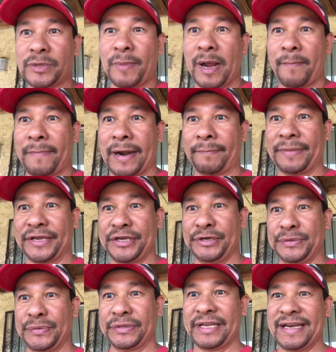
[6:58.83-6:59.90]
mga barbecue.
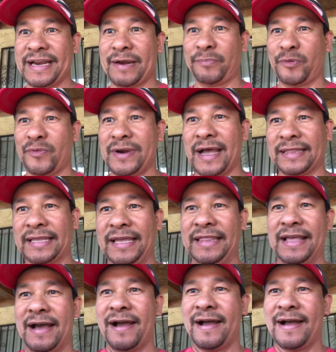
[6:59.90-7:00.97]
Tingnan po natin
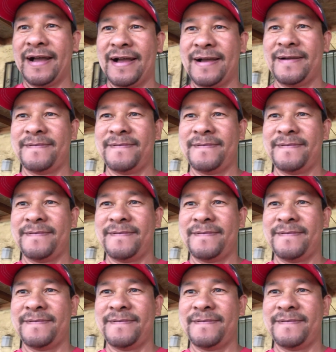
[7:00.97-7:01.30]
na uh,